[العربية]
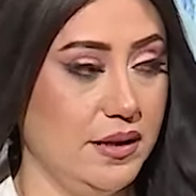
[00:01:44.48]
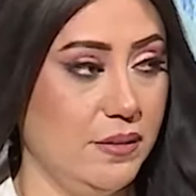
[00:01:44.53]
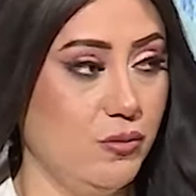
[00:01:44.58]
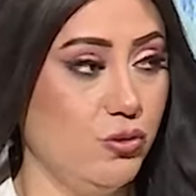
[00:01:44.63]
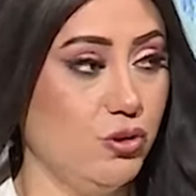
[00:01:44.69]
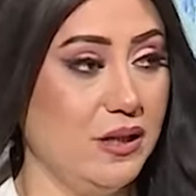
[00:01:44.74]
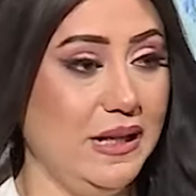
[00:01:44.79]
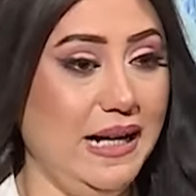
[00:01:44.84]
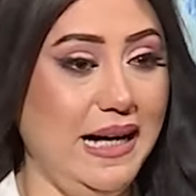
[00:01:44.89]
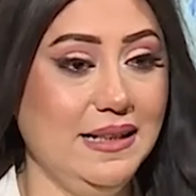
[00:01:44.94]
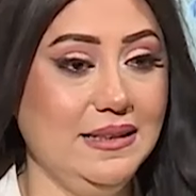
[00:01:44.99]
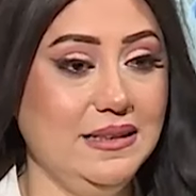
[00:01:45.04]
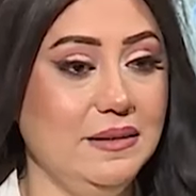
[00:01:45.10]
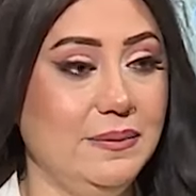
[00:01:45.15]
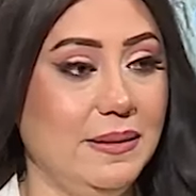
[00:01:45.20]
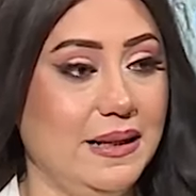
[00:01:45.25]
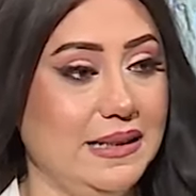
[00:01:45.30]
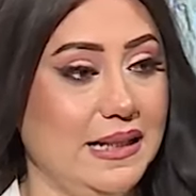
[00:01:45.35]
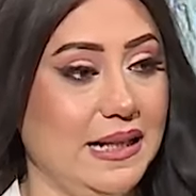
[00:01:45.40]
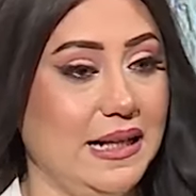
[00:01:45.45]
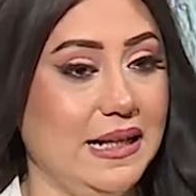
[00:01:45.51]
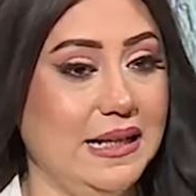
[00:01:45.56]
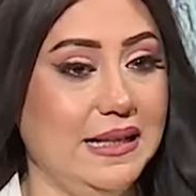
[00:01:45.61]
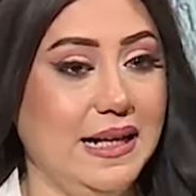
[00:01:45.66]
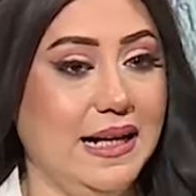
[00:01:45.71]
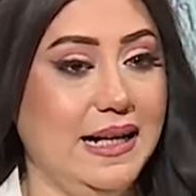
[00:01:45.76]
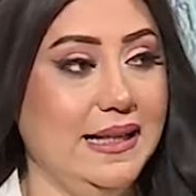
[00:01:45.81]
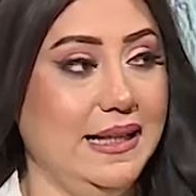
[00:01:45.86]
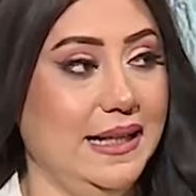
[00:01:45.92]
يعني ممكن حد يبقى داخل
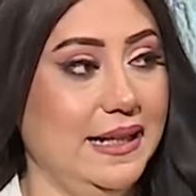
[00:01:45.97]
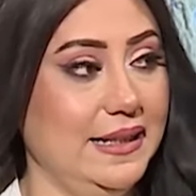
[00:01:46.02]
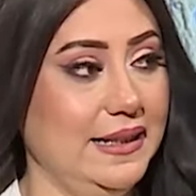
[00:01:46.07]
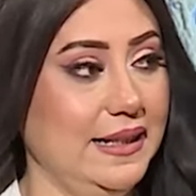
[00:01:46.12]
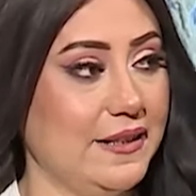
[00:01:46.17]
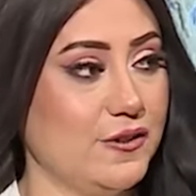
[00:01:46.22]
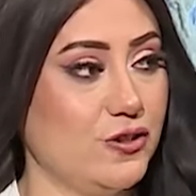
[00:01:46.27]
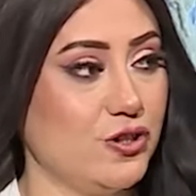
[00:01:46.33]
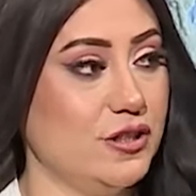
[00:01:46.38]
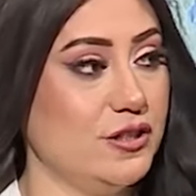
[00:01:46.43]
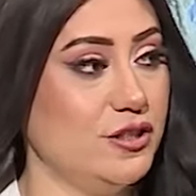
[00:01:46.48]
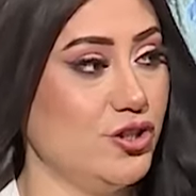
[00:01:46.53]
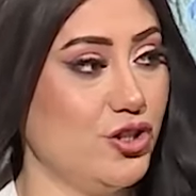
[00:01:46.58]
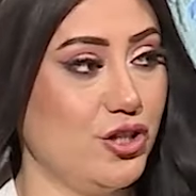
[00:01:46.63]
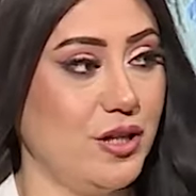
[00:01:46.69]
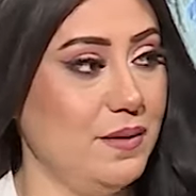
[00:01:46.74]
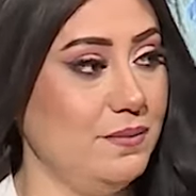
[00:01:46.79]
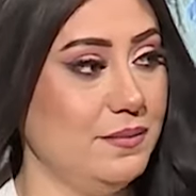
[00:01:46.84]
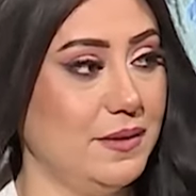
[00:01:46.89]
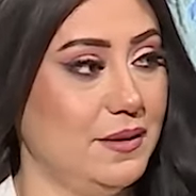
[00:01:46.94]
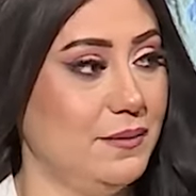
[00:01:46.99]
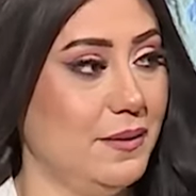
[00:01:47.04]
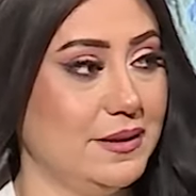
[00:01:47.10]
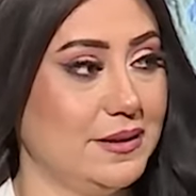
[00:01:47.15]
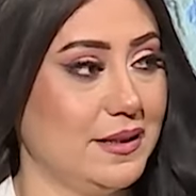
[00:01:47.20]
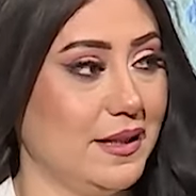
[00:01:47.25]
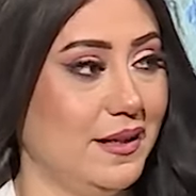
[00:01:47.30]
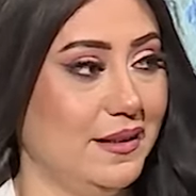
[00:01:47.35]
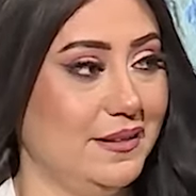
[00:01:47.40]
يعلق لي عشان يشتمني
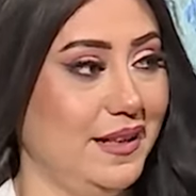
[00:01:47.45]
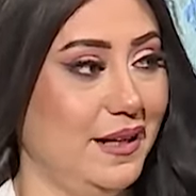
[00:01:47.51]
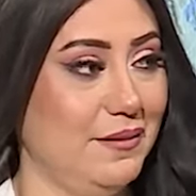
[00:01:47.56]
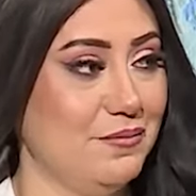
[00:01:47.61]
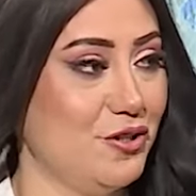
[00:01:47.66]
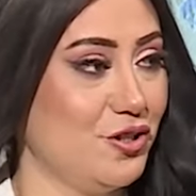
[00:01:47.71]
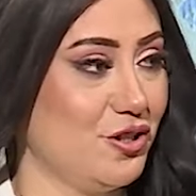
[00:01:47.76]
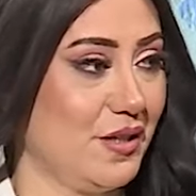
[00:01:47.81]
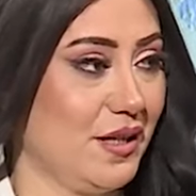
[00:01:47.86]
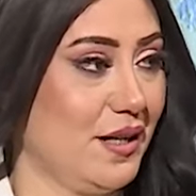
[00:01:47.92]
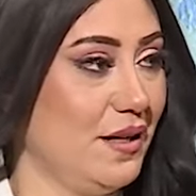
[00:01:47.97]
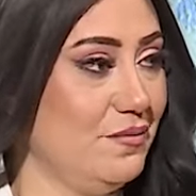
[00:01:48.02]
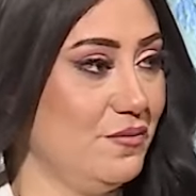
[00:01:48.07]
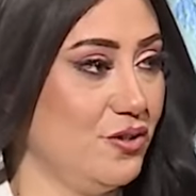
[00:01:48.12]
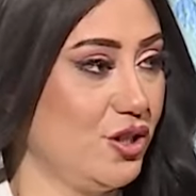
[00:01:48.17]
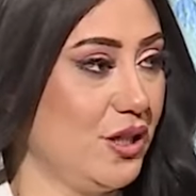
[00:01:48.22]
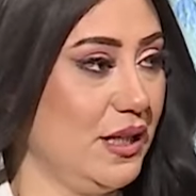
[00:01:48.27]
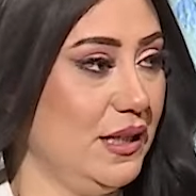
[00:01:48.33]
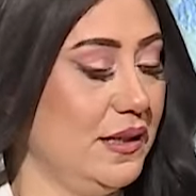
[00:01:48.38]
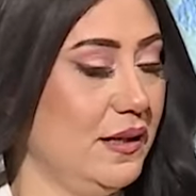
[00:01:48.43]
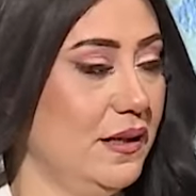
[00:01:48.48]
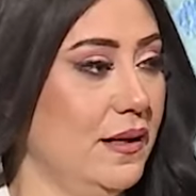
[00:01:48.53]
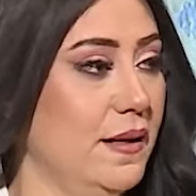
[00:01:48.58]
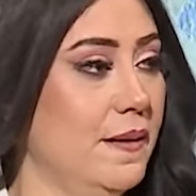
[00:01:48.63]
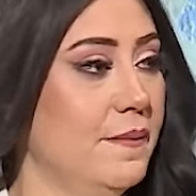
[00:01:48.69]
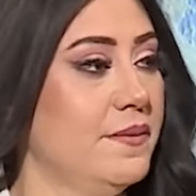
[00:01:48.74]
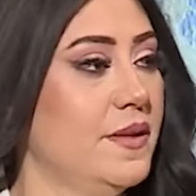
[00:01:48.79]
مثلا يعني مش مش كده لا لا لا يا